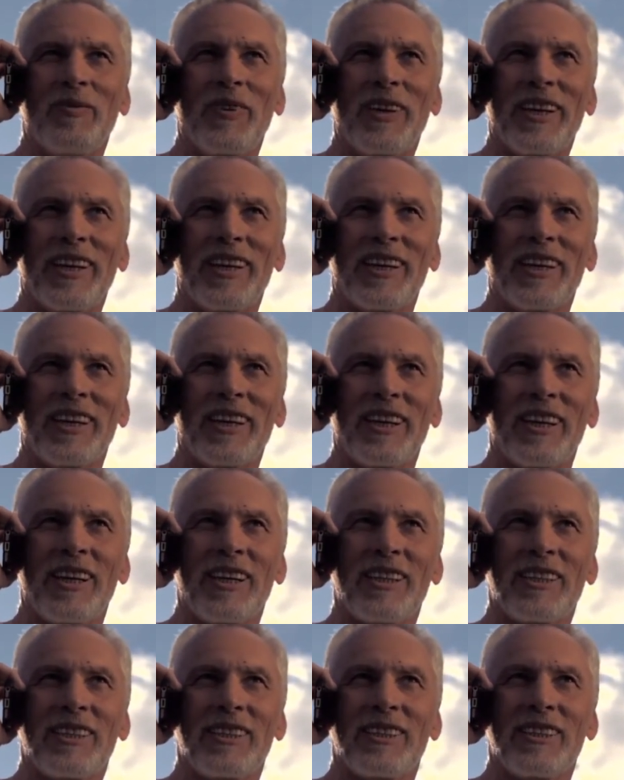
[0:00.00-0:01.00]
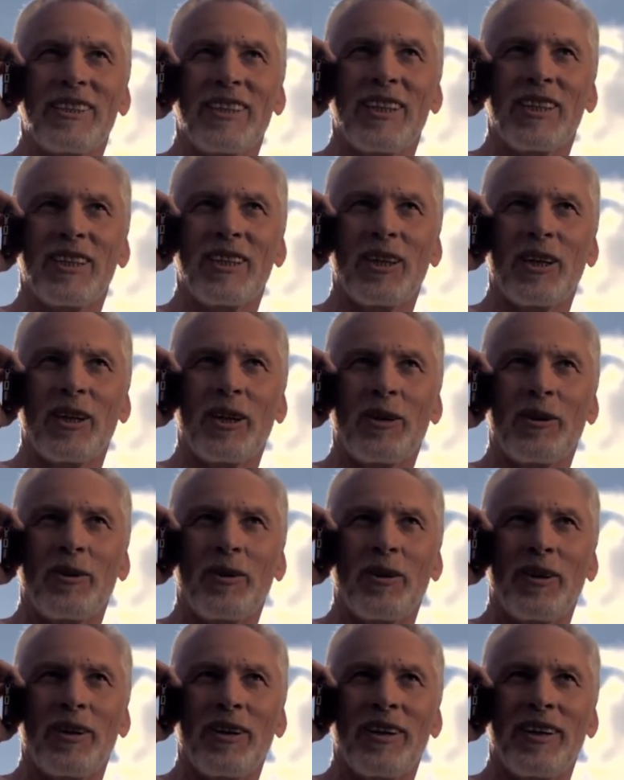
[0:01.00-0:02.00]
đủ cả lớp thông qua mạng xã
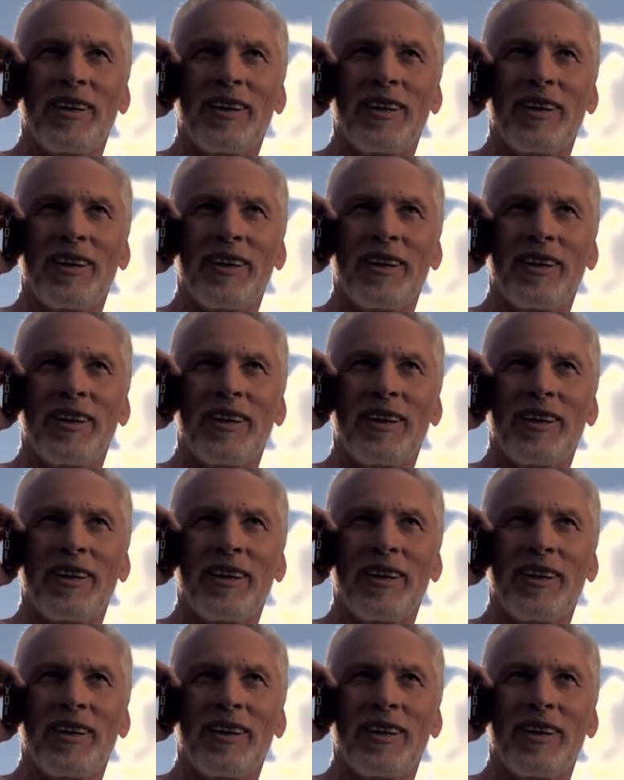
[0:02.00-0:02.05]
hội,